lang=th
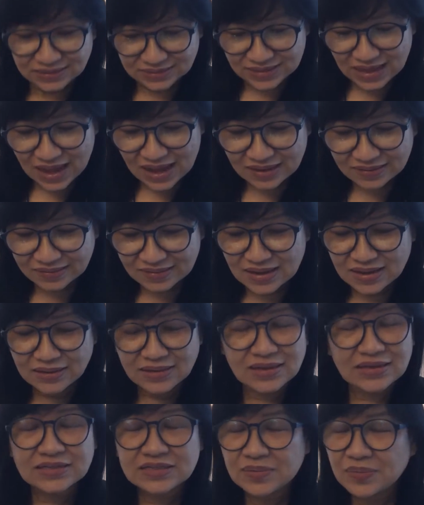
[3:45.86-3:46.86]
แต่สิ่ง
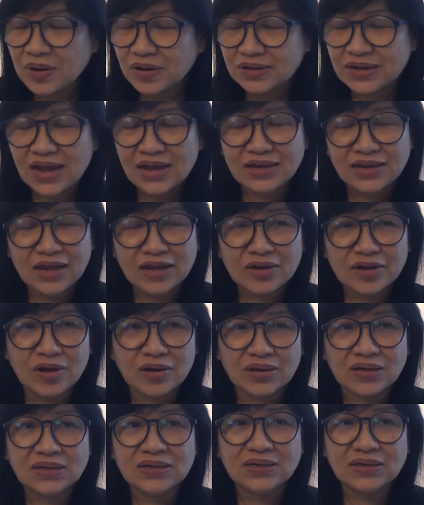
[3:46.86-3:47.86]
ที่จะบอกได้แน่นอน
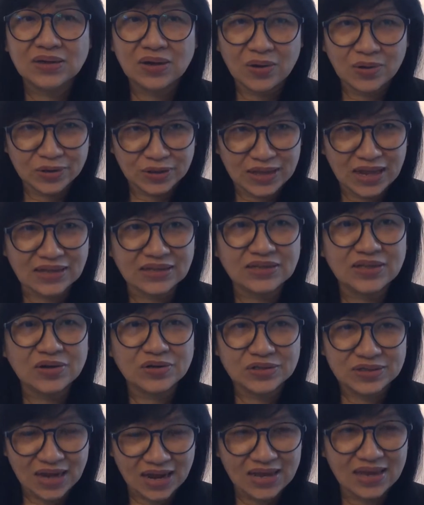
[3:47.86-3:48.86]
ก็คือคนนั้นต้อ
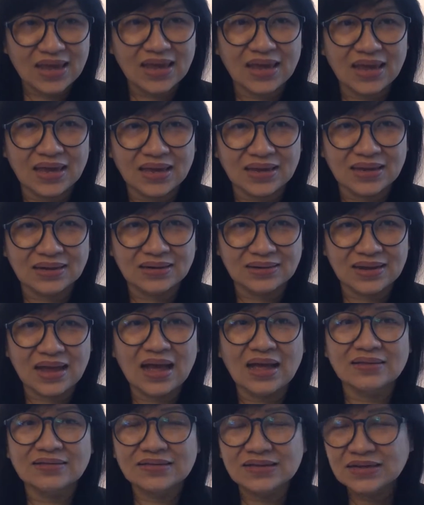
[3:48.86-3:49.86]
งใช้เองนะ
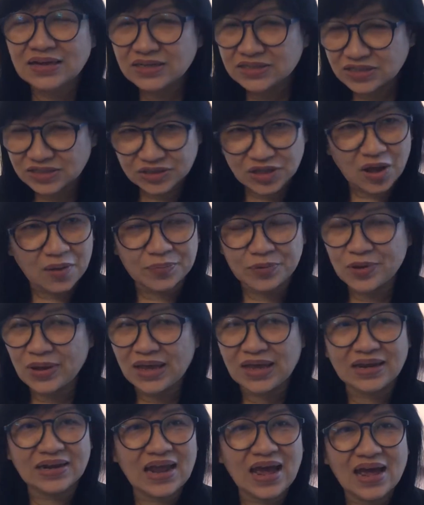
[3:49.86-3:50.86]
คะซึ่งก็จะตอบตัว
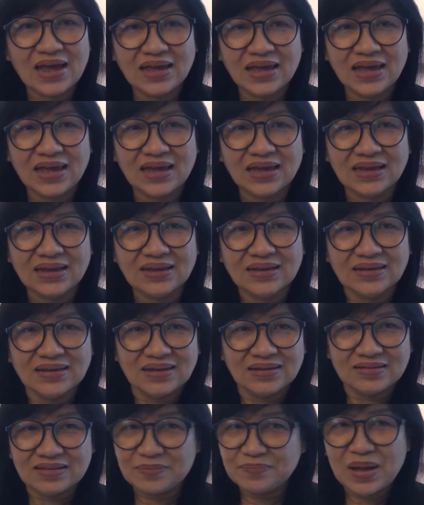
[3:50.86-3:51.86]
เองได้เอง
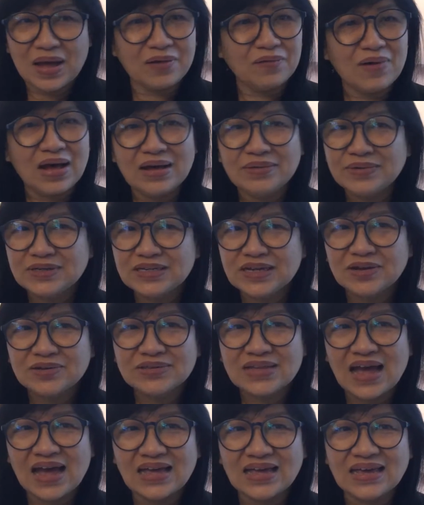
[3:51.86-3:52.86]
สิบปากว่าไม่เท่า
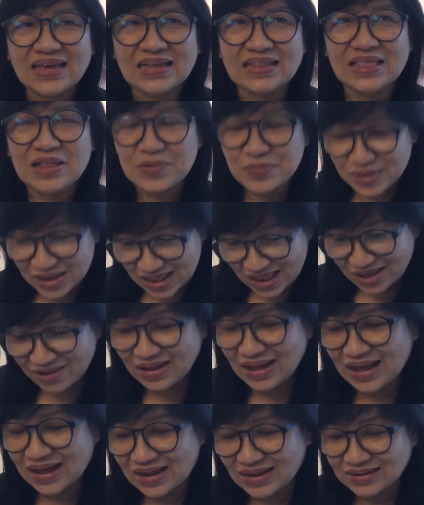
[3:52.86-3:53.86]
ตาเห็นเรามีแล้ว
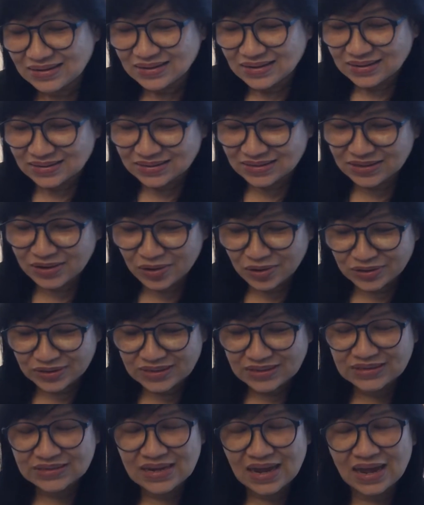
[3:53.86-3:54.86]
ค่ะ ซึ่งคน
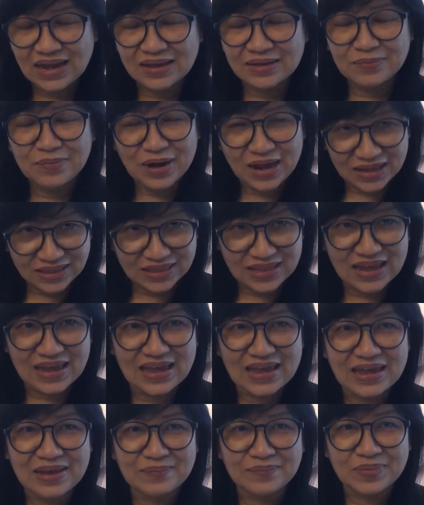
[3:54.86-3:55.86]
ที่ใช้แบรนด์เน
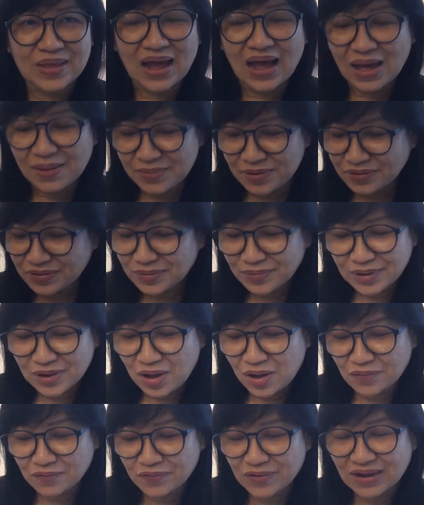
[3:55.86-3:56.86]
มนะคะ ไม่ว่าจะเป็น
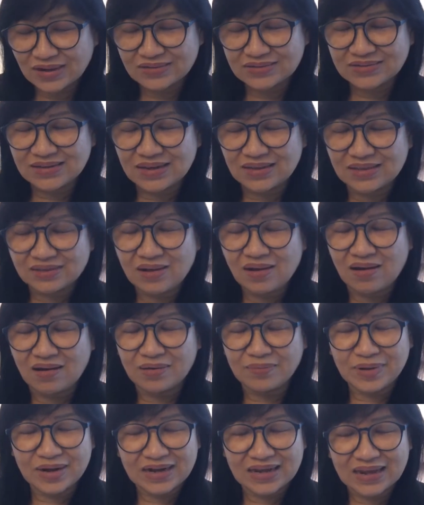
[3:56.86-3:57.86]
ของฝรั่งเศสหรือของ
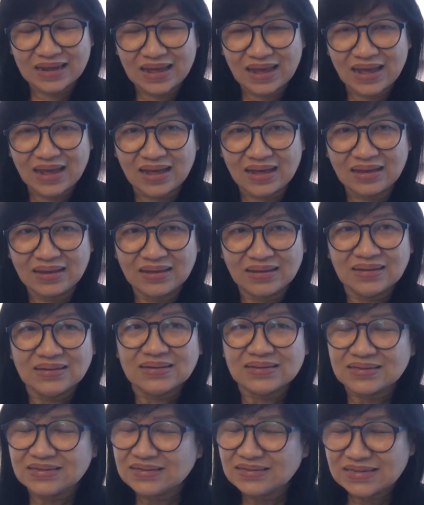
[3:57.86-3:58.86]
อเมริกา
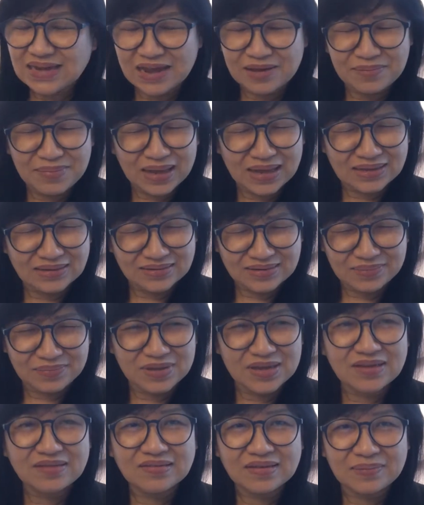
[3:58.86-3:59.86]
ซึ่งใช้มา
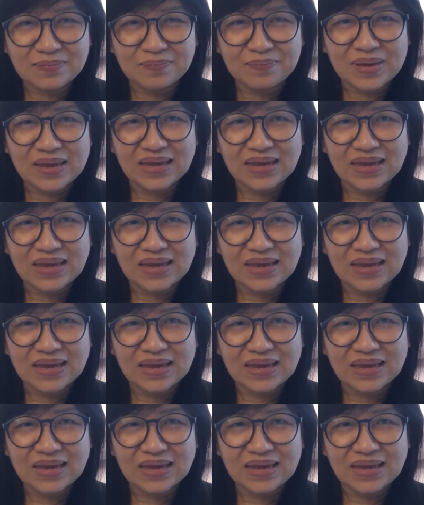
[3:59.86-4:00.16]
10-20